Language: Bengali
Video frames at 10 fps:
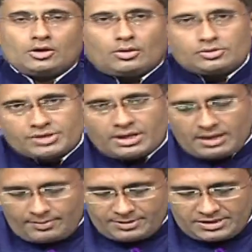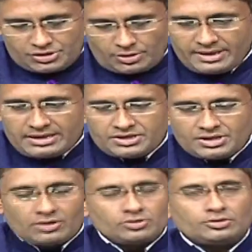নমস্কার আপনাদের সবাইকে
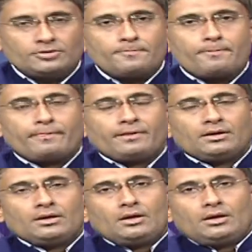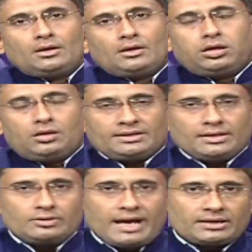স্বাগত
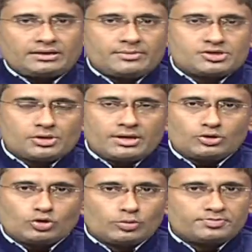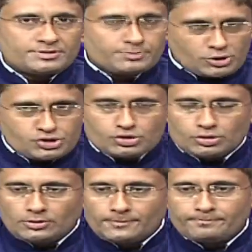দেখুন একটা বিষয় তো খুব স্পষ্ট
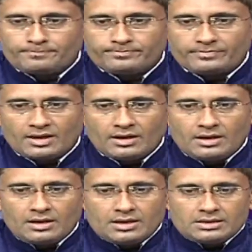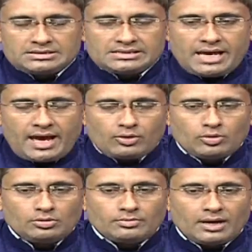যে
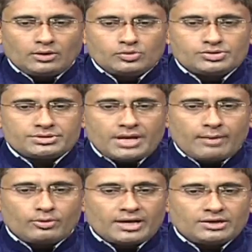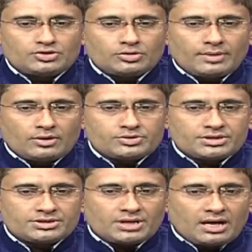এখন মানুষ এমন একজন
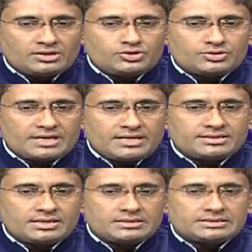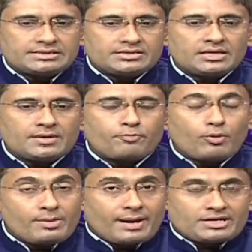মানুষের সাহায্য চাইছেন যিনি তার
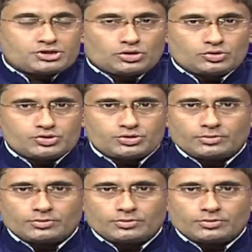পরিবারের সদস্য